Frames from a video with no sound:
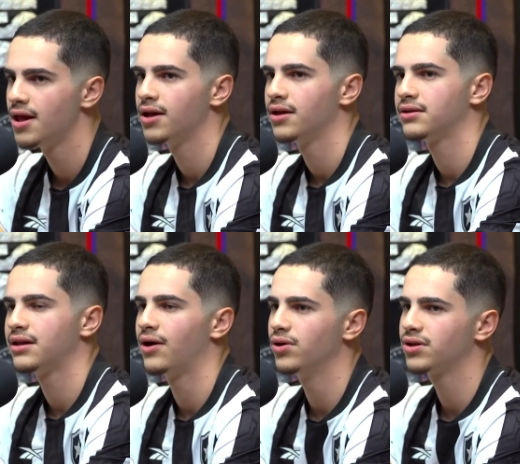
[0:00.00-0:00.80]
Uhum.
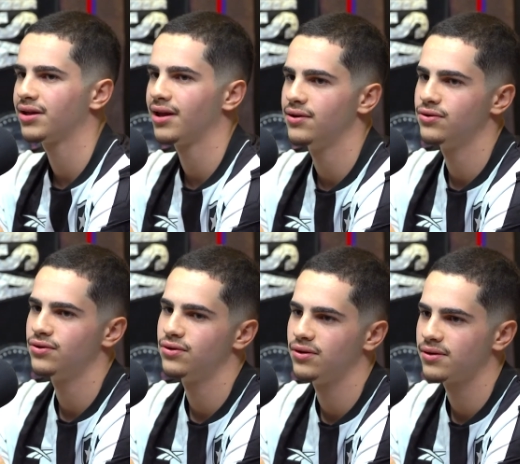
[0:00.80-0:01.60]
Na outra tem
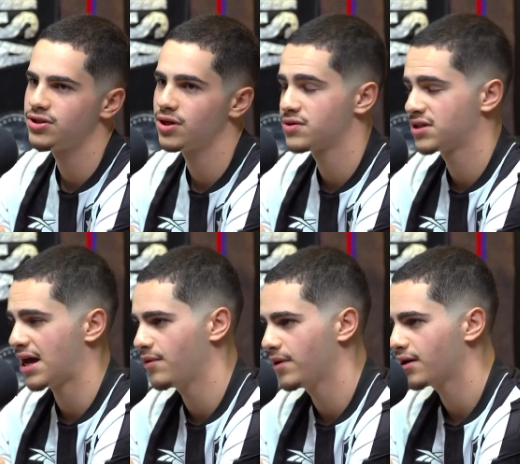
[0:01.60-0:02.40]
o Tião
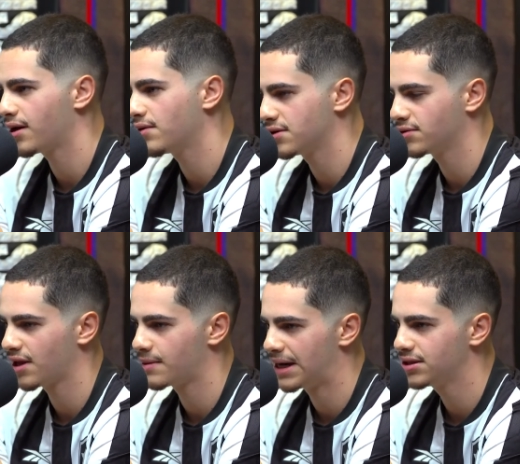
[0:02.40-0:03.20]
Sauer, agora não
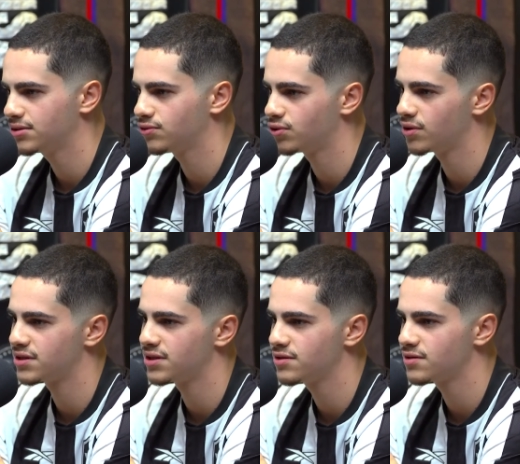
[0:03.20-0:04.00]
tem mais. O Júnior
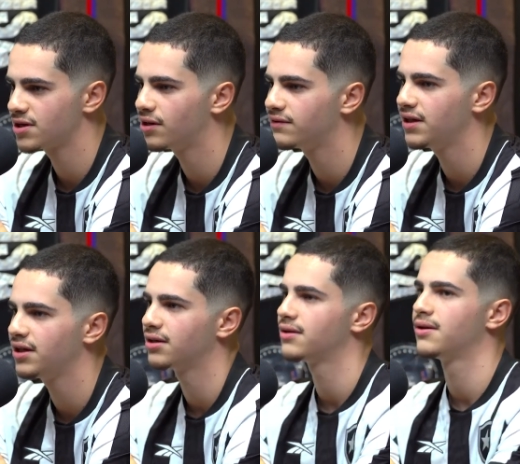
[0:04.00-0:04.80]
Santos e o
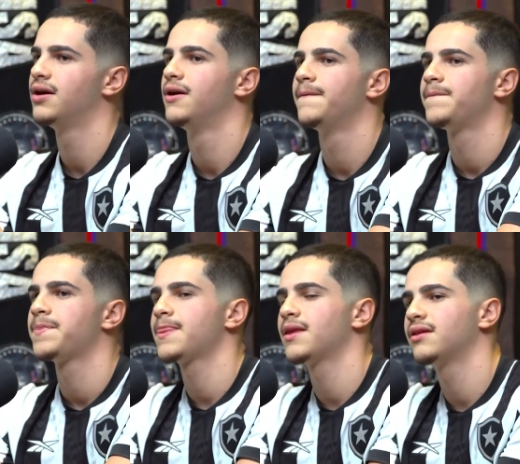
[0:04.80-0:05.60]
Segovinho.
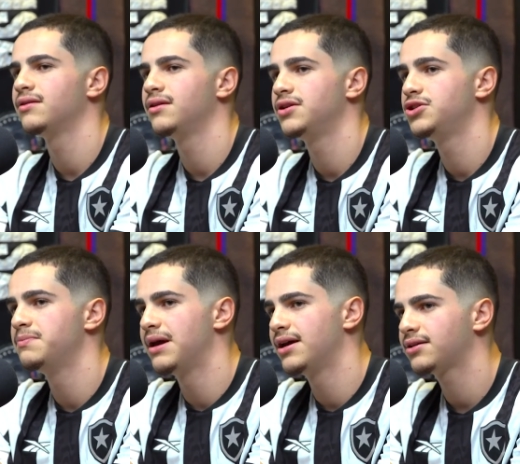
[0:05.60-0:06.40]
Hum, e de
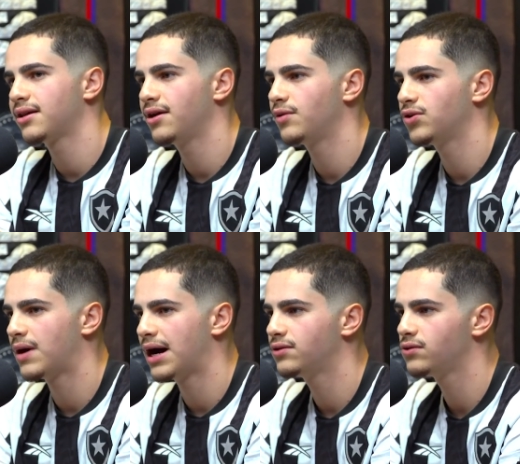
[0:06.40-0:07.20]
meia tem o
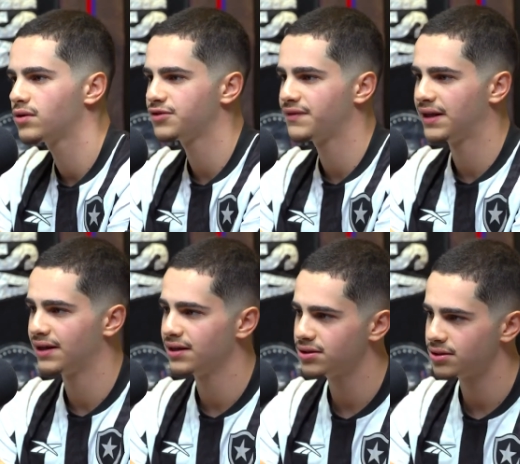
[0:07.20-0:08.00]
Eduardo, o Lucas
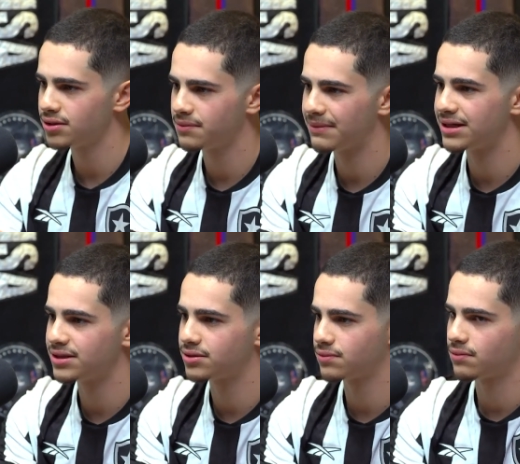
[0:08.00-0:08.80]
Fernandes.
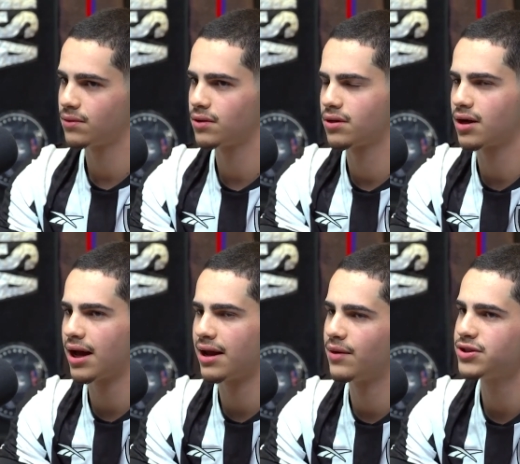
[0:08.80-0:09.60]
Mas,
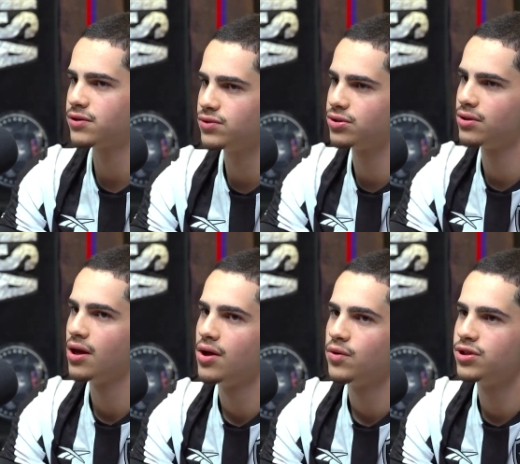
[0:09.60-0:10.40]
cara, eu acho que
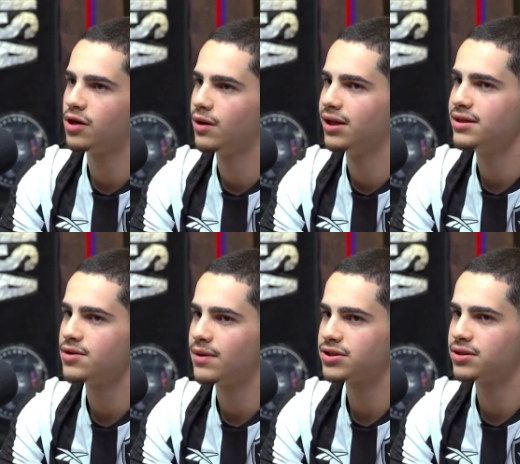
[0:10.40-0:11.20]
o Diego Hernandes
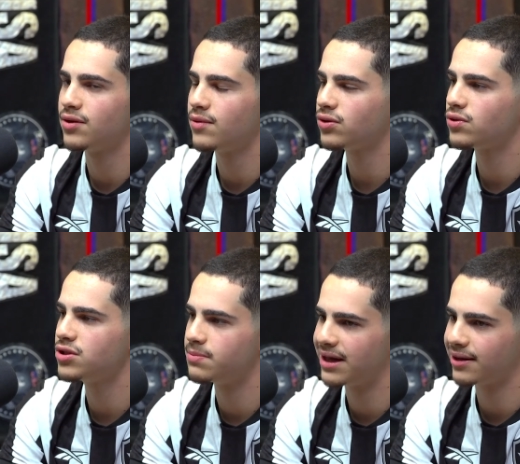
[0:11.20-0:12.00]
eu acho que não entrou
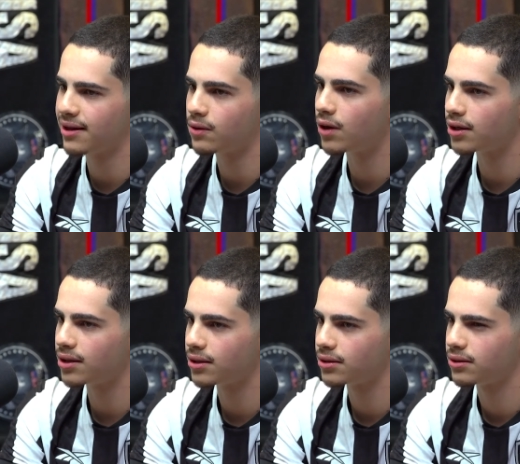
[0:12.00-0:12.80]
de meia até agora,
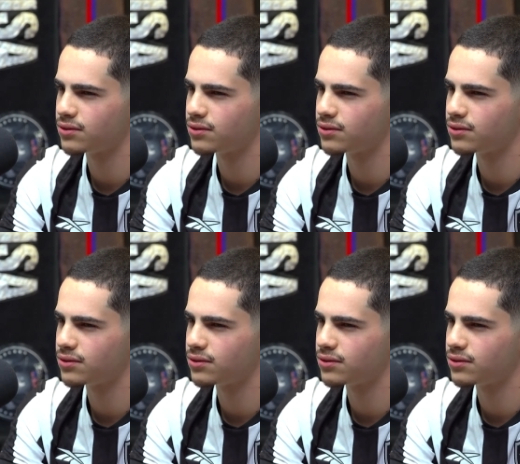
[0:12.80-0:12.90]
né?